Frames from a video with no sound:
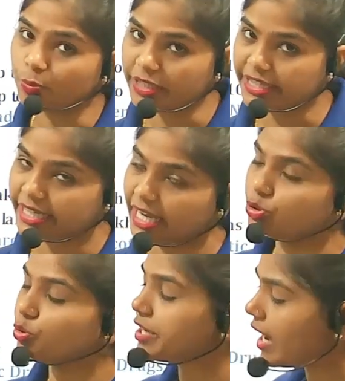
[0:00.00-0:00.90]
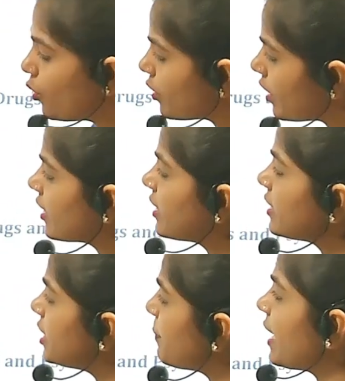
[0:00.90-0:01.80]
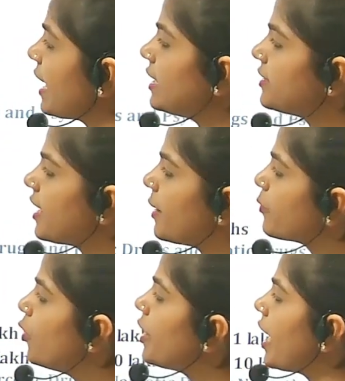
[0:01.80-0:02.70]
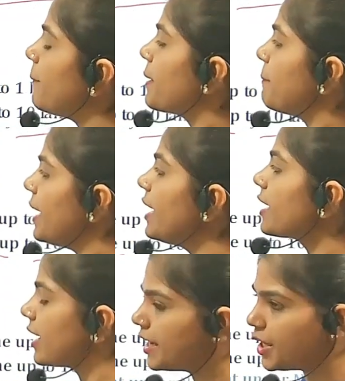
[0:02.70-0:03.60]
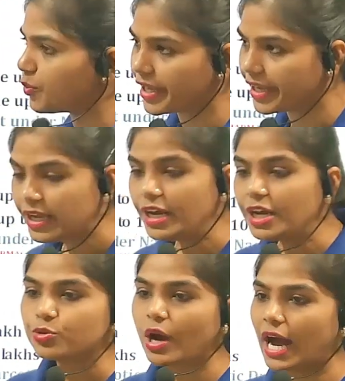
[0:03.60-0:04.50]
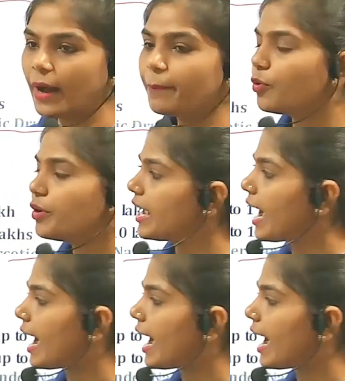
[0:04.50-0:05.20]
अनुमति के तो क्या होगा कितनी पेनाल्टी आपको यहाँ पर पे करनी होगी तो आपको ये